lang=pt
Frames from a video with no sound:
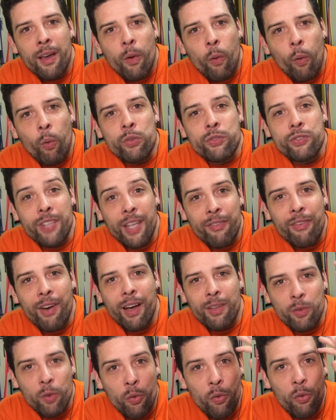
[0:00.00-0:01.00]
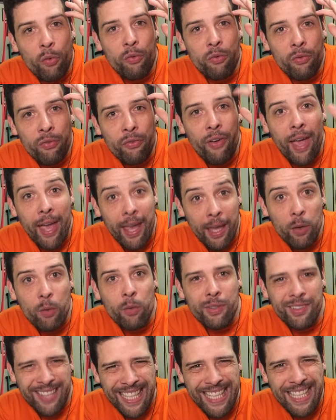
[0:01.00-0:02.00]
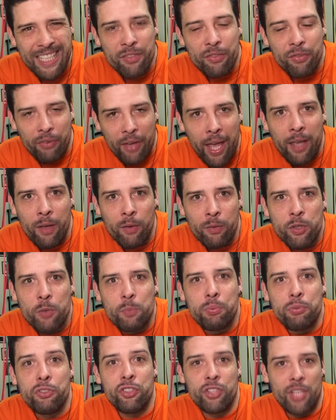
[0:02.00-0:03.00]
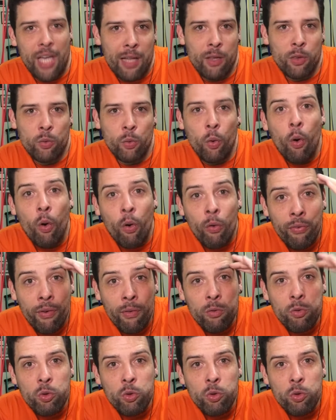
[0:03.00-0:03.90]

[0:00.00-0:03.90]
conservador, velho, entende? Velho, tipo chato. ou oh, vamos